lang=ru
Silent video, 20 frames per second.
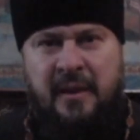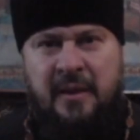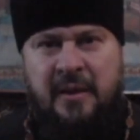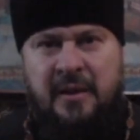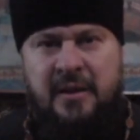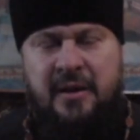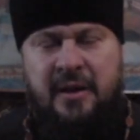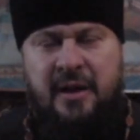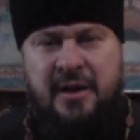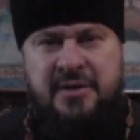
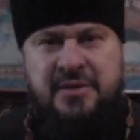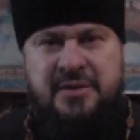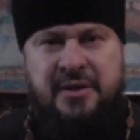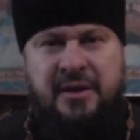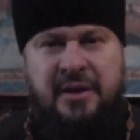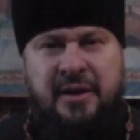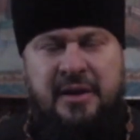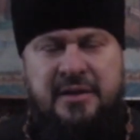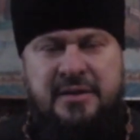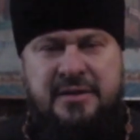И каждый
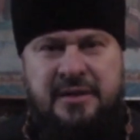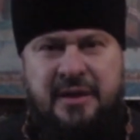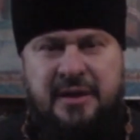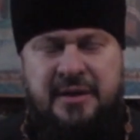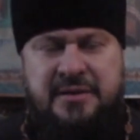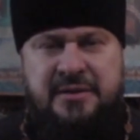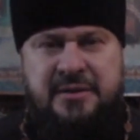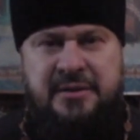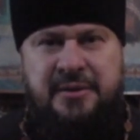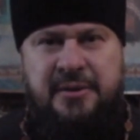из
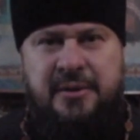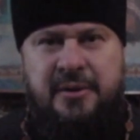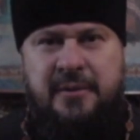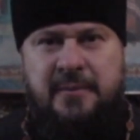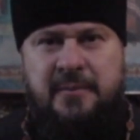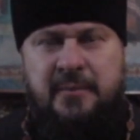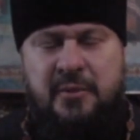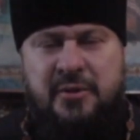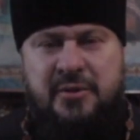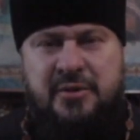нас
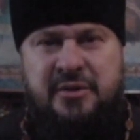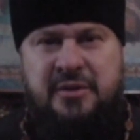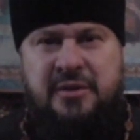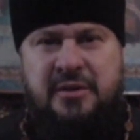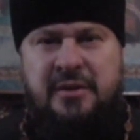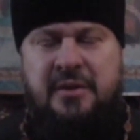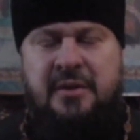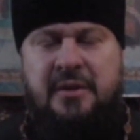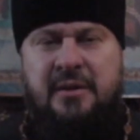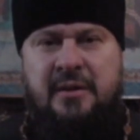может
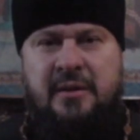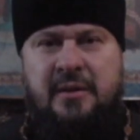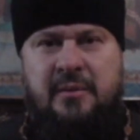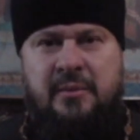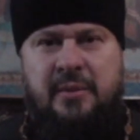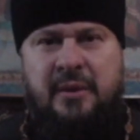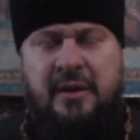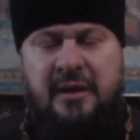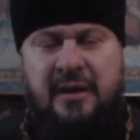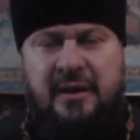
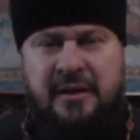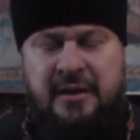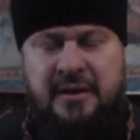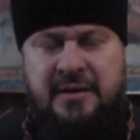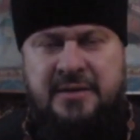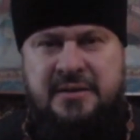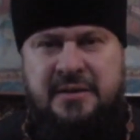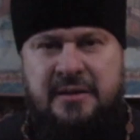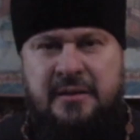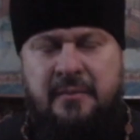
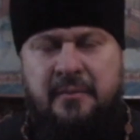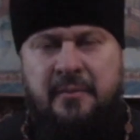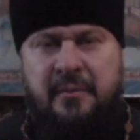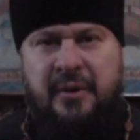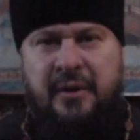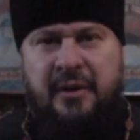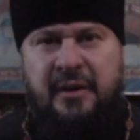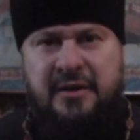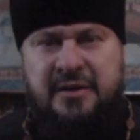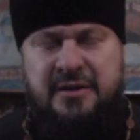поклониться,
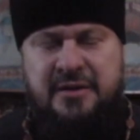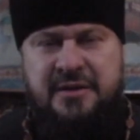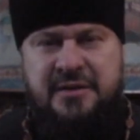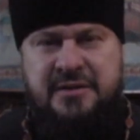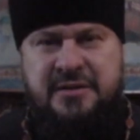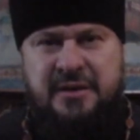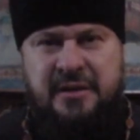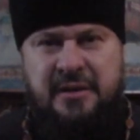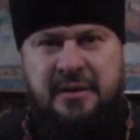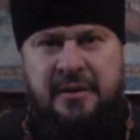
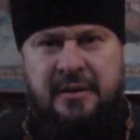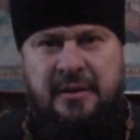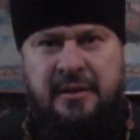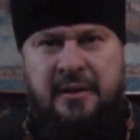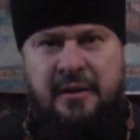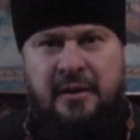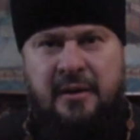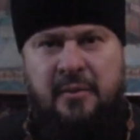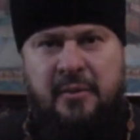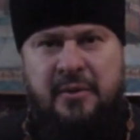приложиться
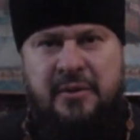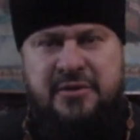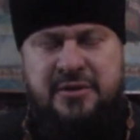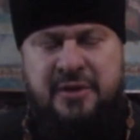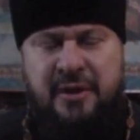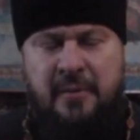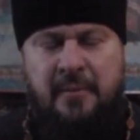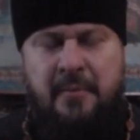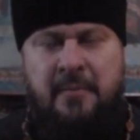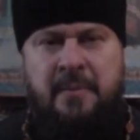к
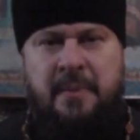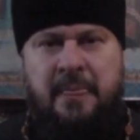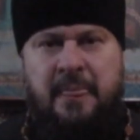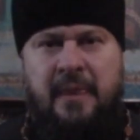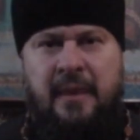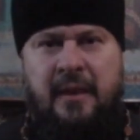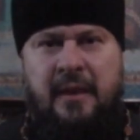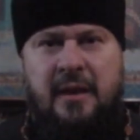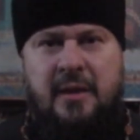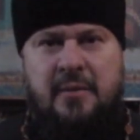мощам
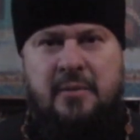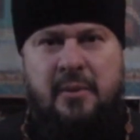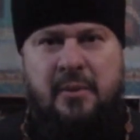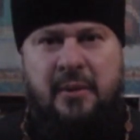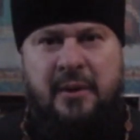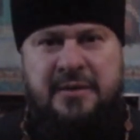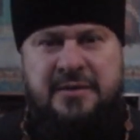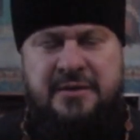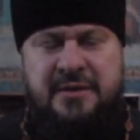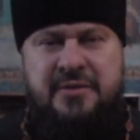и
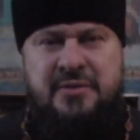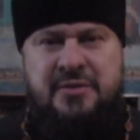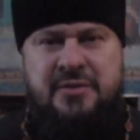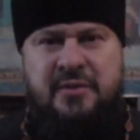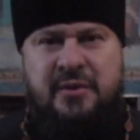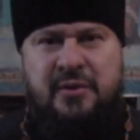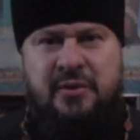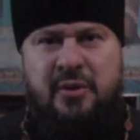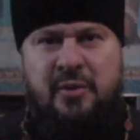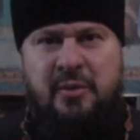попросить у
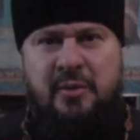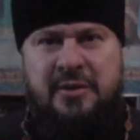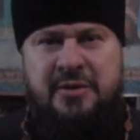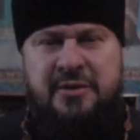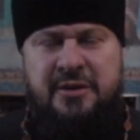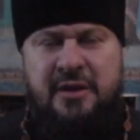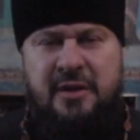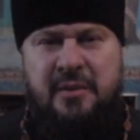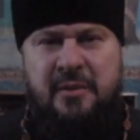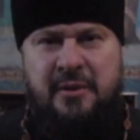Святой
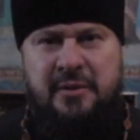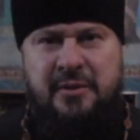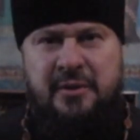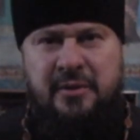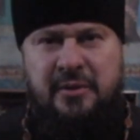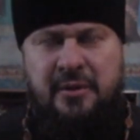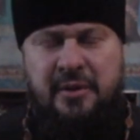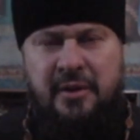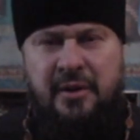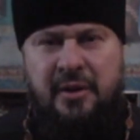Блаженной
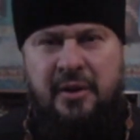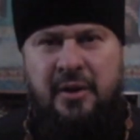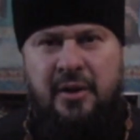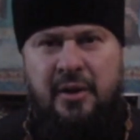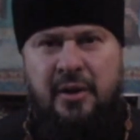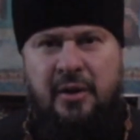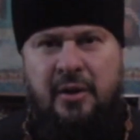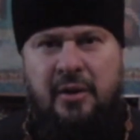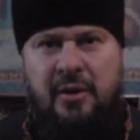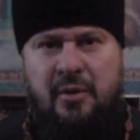Матрены
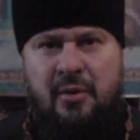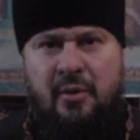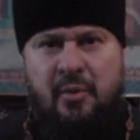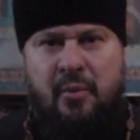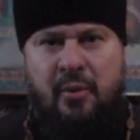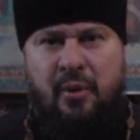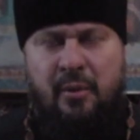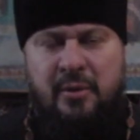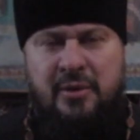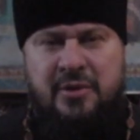ее
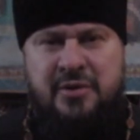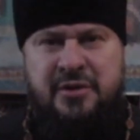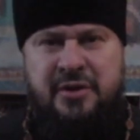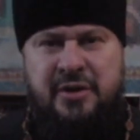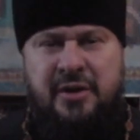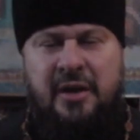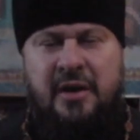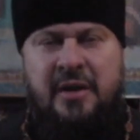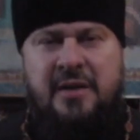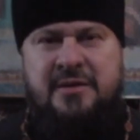
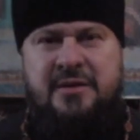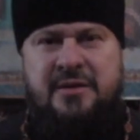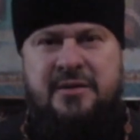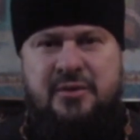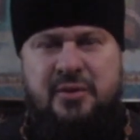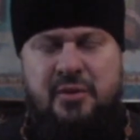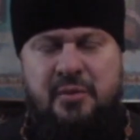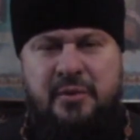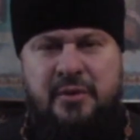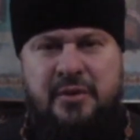помощи и
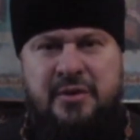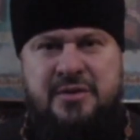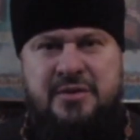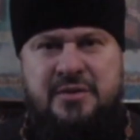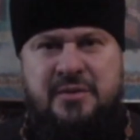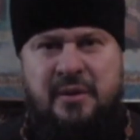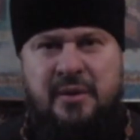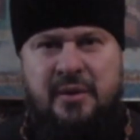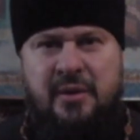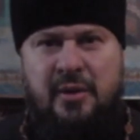
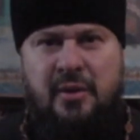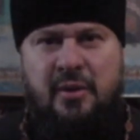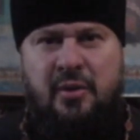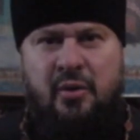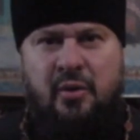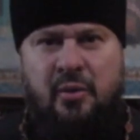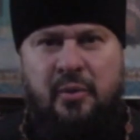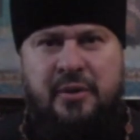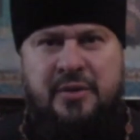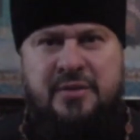заступничества
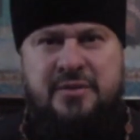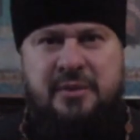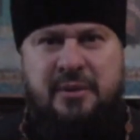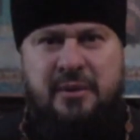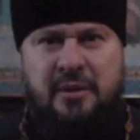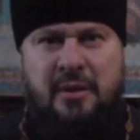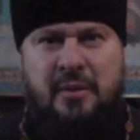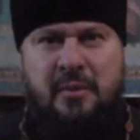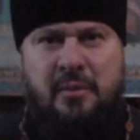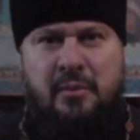у
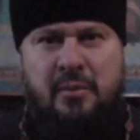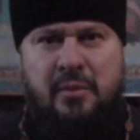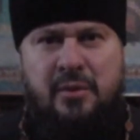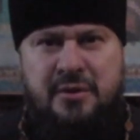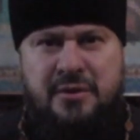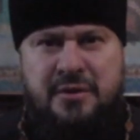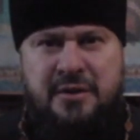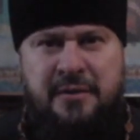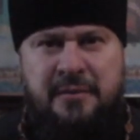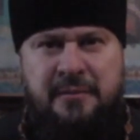престола
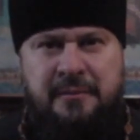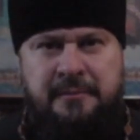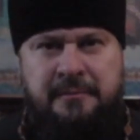Божия.